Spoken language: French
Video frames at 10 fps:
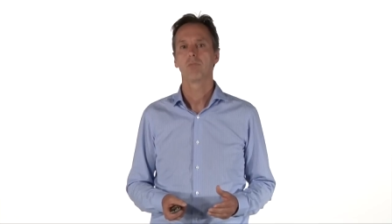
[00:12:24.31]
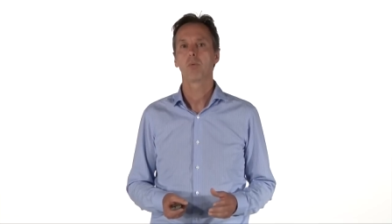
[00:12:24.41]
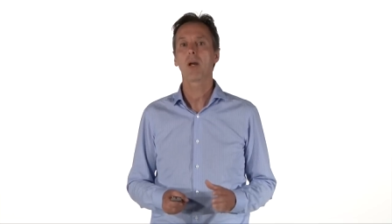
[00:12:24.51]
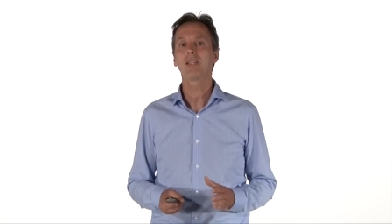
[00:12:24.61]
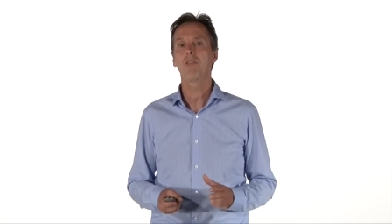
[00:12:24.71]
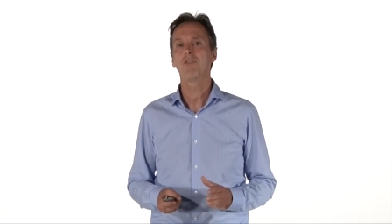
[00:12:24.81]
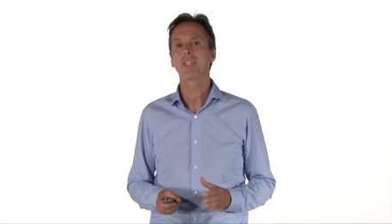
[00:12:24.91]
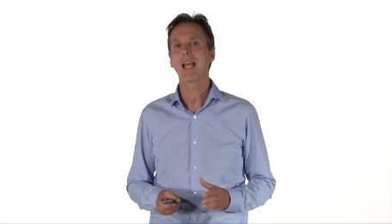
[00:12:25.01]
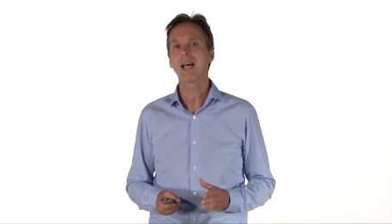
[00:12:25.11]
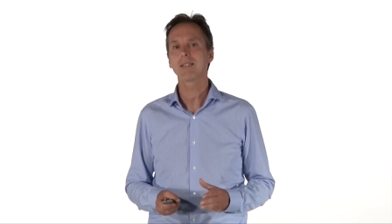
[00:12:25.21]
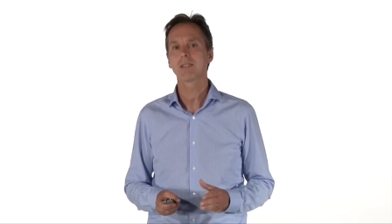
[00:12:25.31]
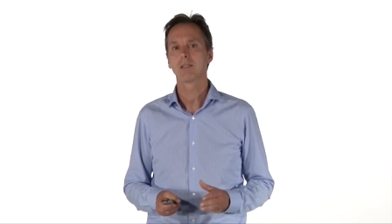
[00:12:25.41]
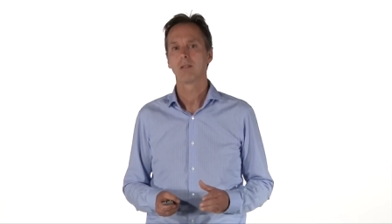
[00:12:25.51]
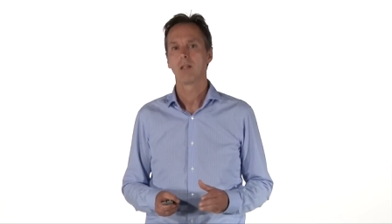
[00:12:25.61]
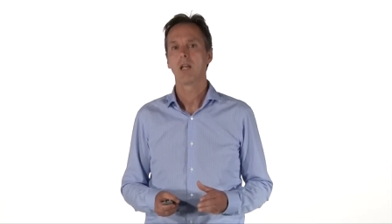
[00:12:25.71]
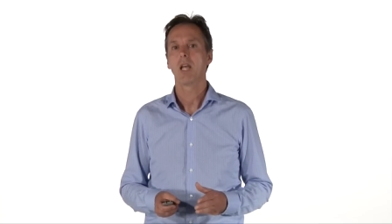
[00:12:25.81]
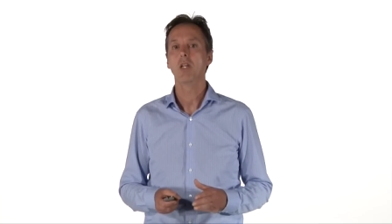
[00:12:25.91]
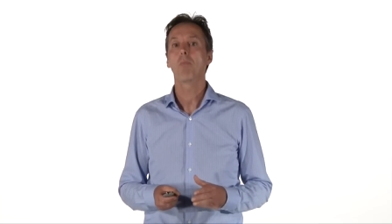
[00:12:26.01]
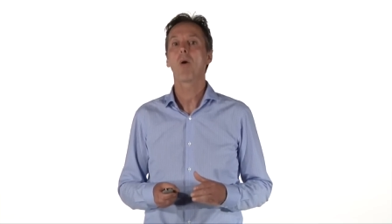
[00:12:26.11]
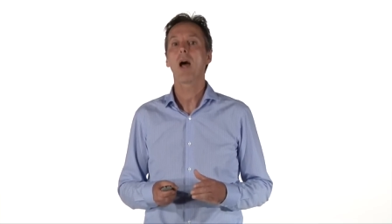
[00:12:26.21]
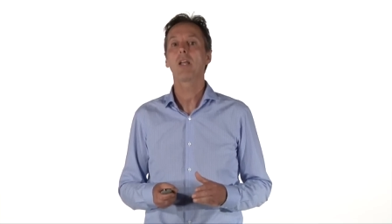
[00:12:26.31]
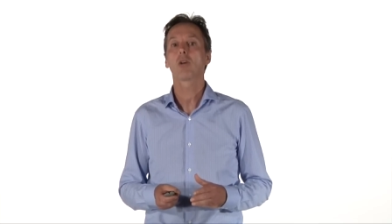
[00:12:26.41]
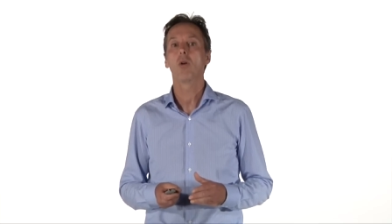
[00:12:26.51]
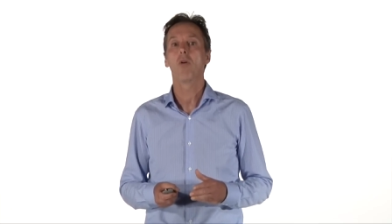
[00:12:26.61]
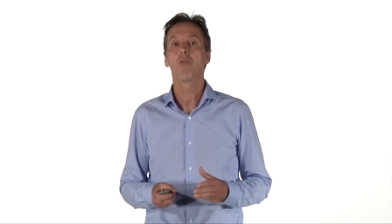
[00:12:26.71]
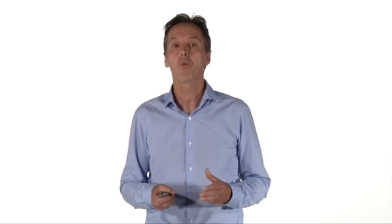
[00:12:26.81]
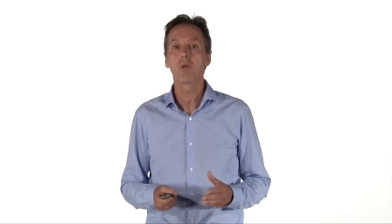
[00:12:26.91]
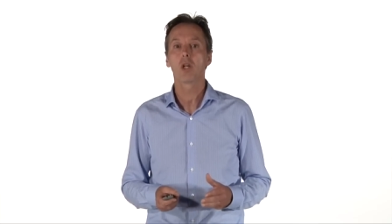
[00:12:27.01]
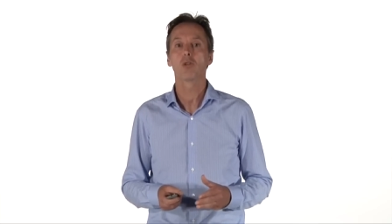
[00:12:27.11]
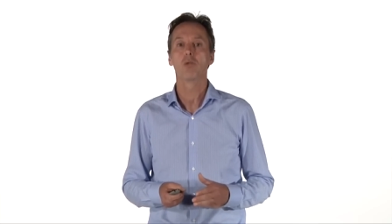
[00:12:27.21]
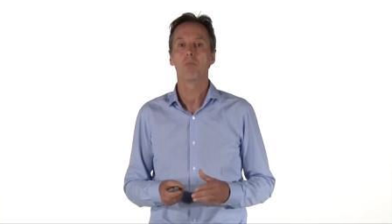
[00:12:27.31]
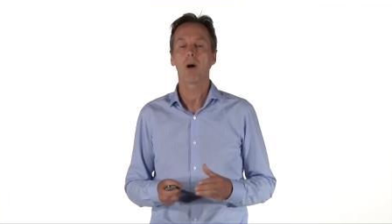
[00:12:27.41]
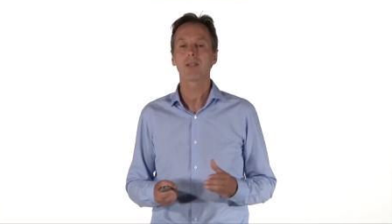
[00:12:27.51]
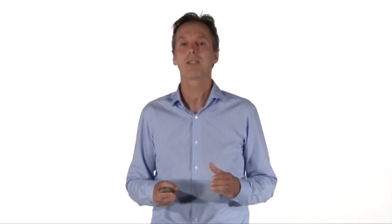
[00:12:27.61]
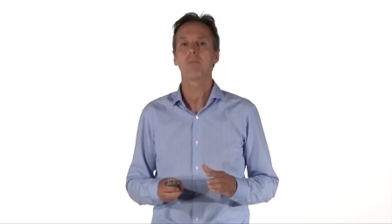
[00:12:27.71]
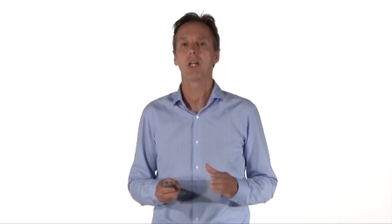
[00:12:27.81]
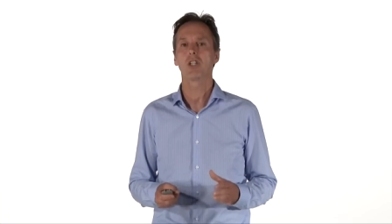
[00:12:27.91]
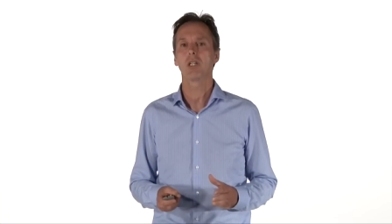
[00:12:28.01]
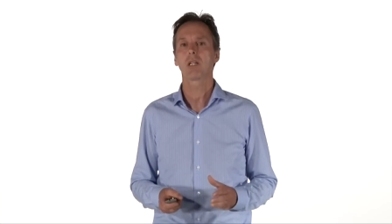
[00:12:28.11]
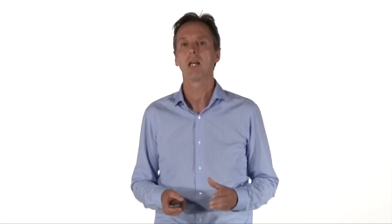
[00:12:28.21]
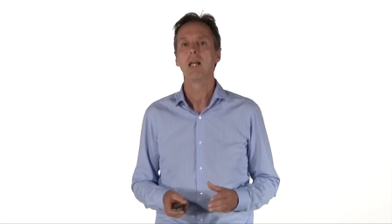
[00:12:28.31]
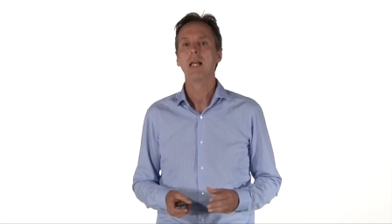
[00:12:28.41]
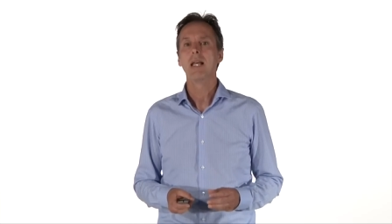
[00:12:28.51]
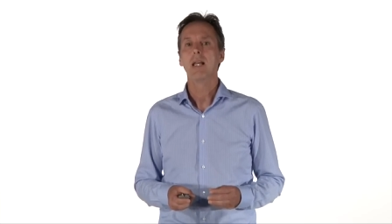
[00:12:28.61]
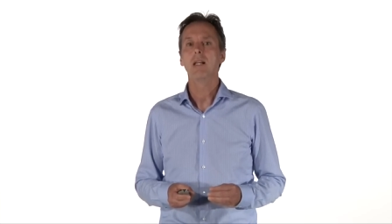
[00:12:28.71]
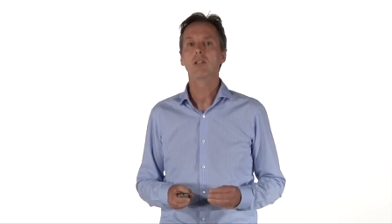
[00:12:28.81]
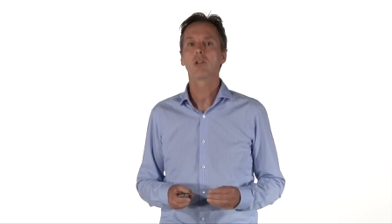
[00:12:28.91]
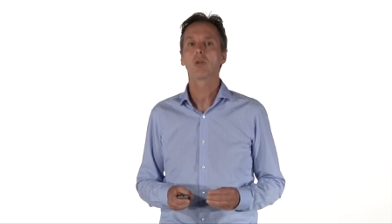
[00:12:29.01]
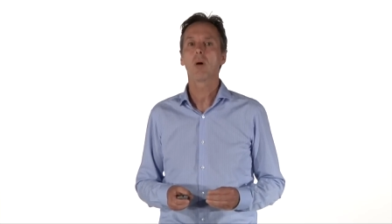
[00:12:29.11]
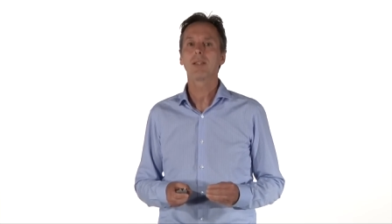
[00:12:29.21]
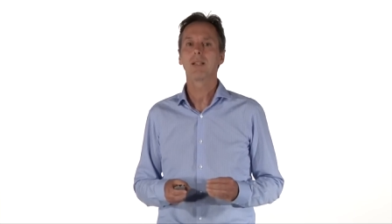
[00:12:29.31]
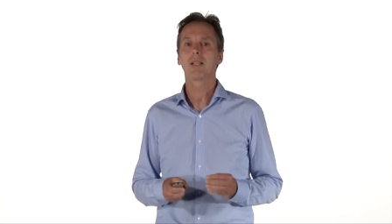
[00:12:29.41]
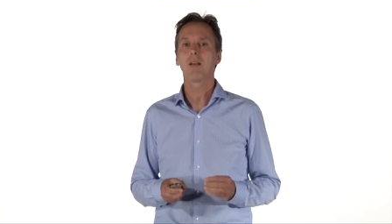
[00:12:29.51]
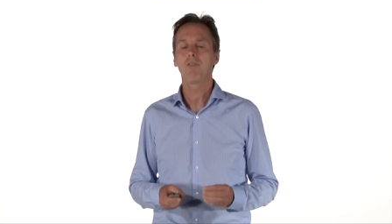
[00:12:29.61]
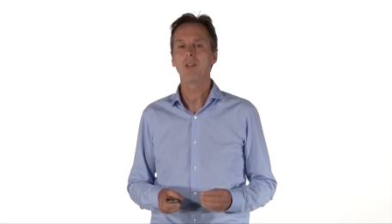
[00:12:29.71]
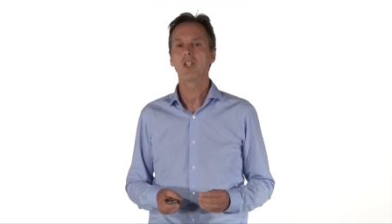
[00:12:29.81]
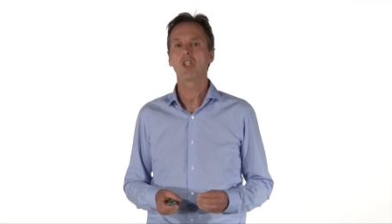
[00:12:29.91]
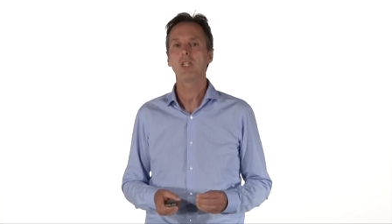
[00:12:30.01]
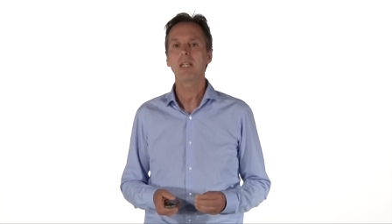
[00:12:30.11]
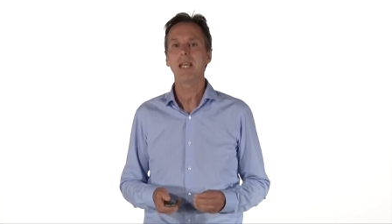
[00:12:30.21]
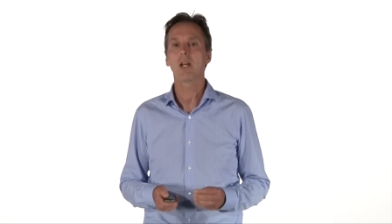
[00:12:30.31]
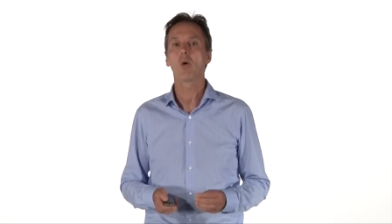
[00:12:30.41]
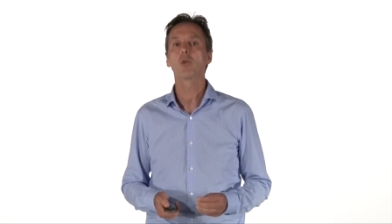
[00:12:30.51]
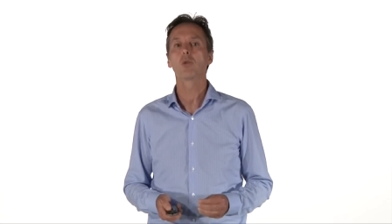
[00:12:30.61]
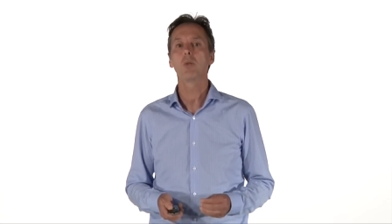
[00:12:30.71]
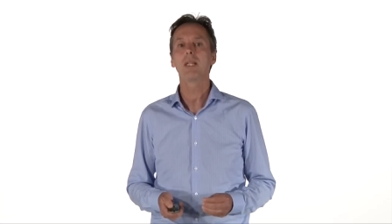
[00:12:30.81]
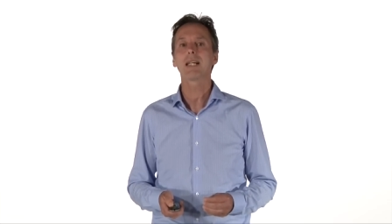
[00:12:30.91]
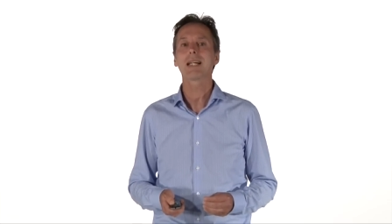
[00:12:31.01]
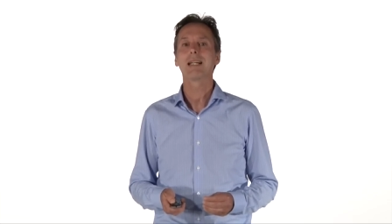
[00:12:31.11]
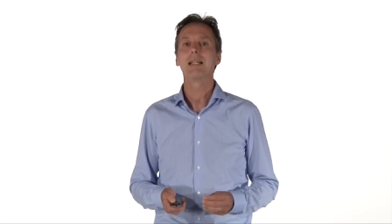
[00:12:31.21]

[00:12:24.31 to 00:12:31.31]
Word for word: Pour être efficace et ne pas être le fruit que d'une pensée magique, il se doit d'être réfléchi et conduire